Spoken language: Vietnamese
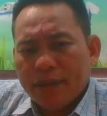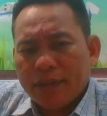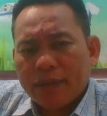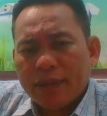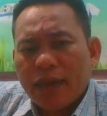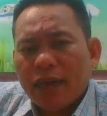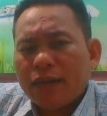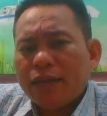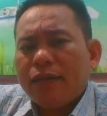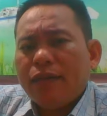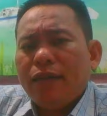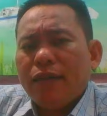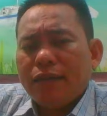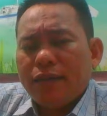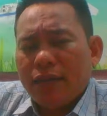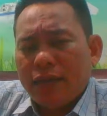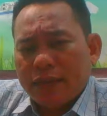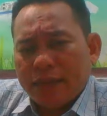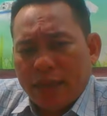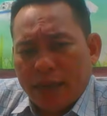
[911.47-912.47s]
thất đức
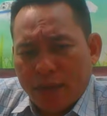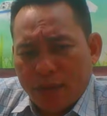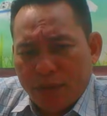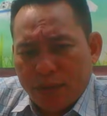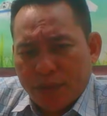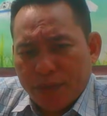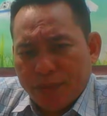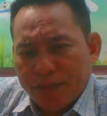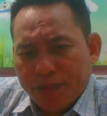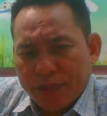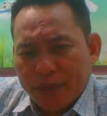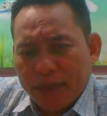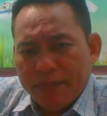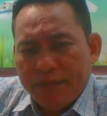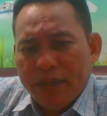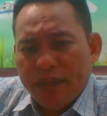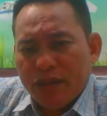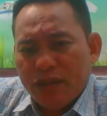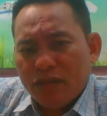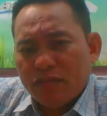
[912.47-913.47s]
là sao em
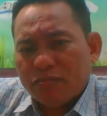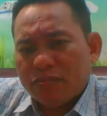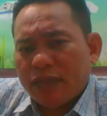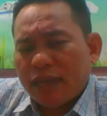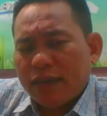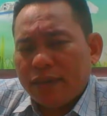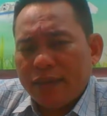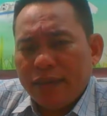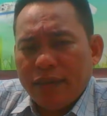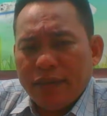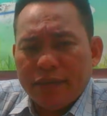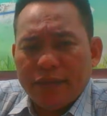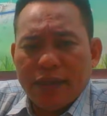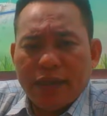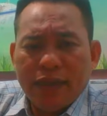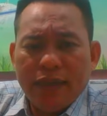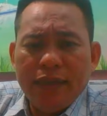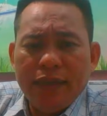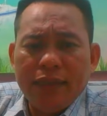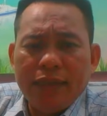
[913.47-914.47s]
hiểu không thất đức là
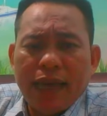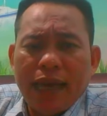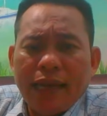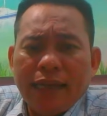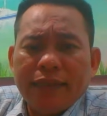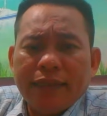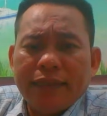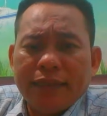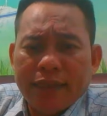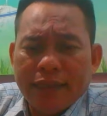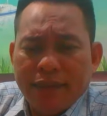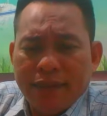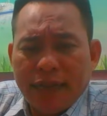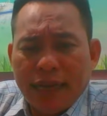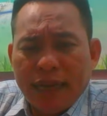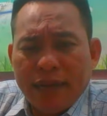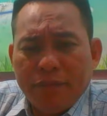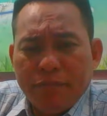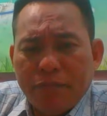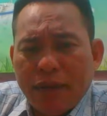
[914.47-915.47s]
đi ăn xin
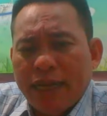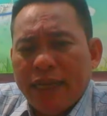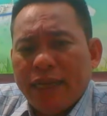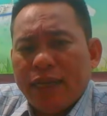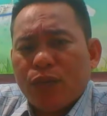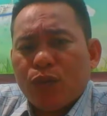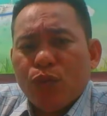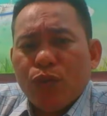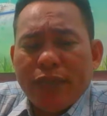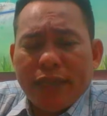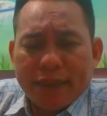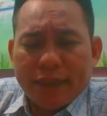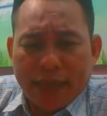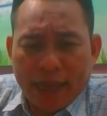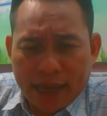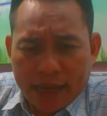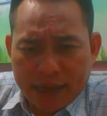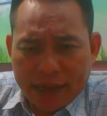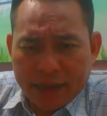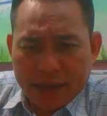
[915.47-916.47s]
ăn mày của người
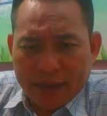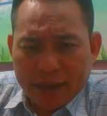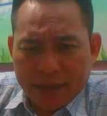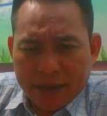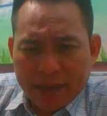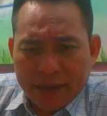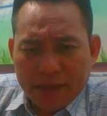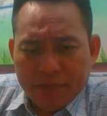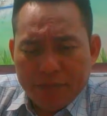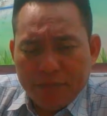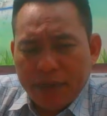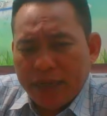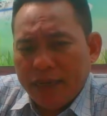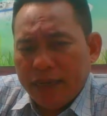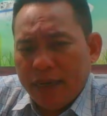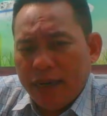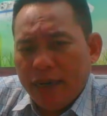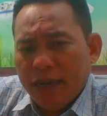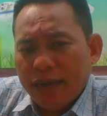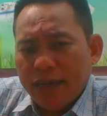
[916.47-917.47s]
ta mình
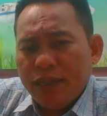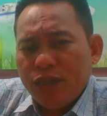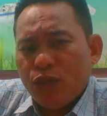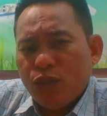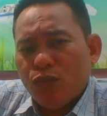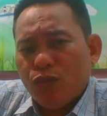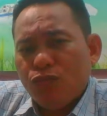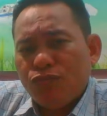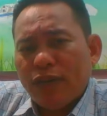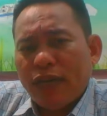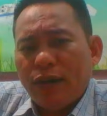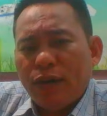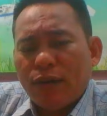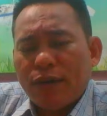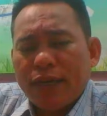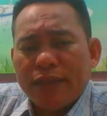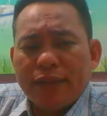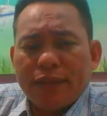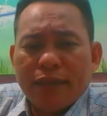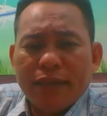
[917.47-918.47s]
lợi dụng vào
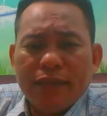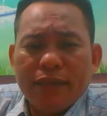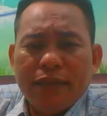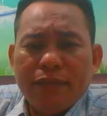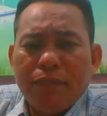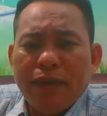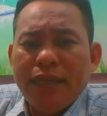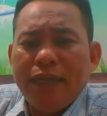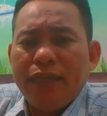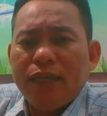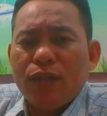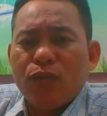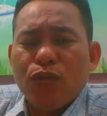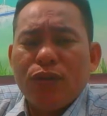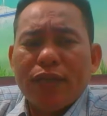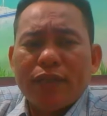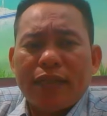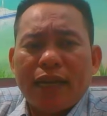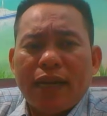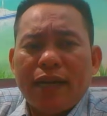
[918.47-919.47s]
cái từ bi của
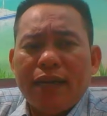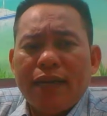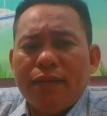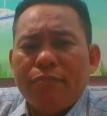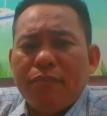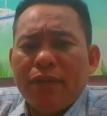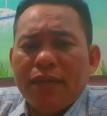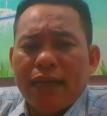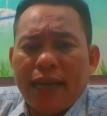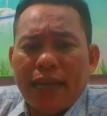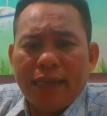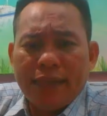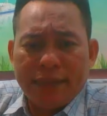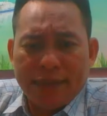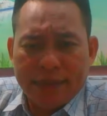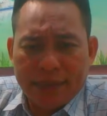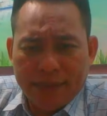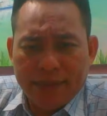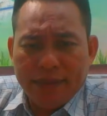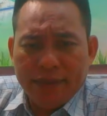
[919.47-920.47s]
người ta để mình ăn
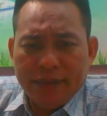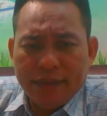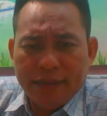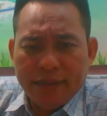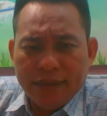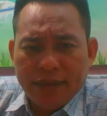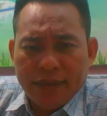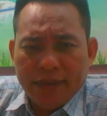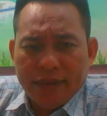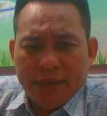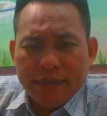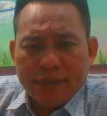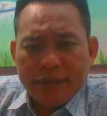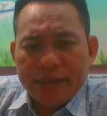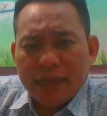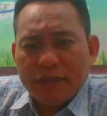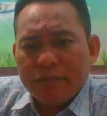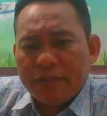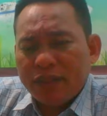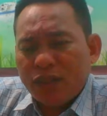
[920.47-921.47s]
sinh
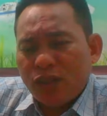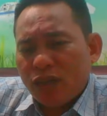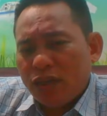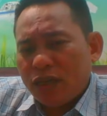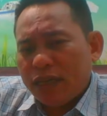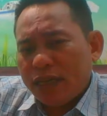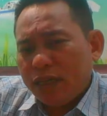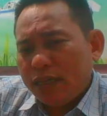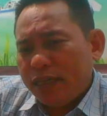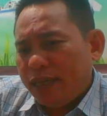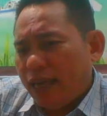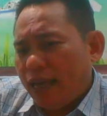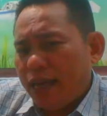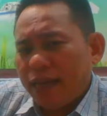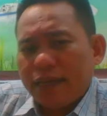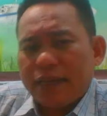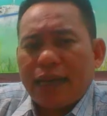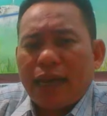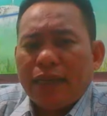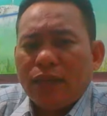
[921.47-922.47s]
trong cái đó cái gia
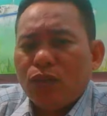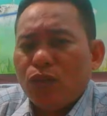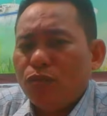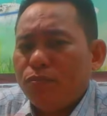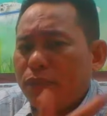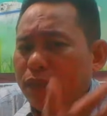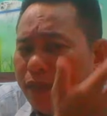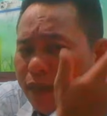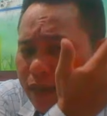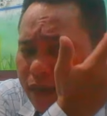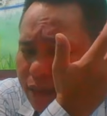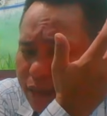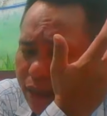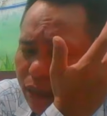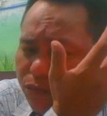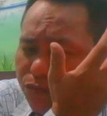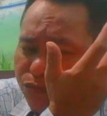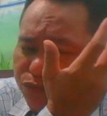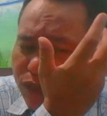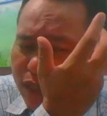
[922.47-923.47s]
cảnh của mình nó
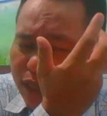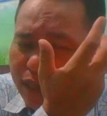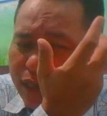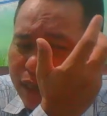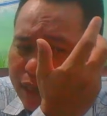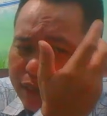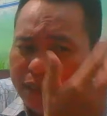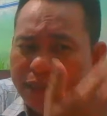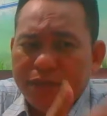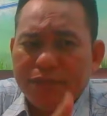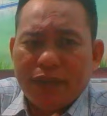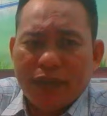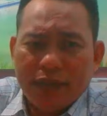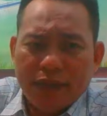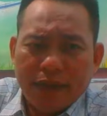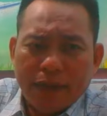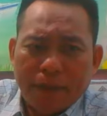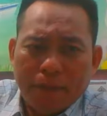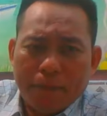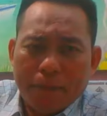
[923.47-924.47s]
không phải là như vậy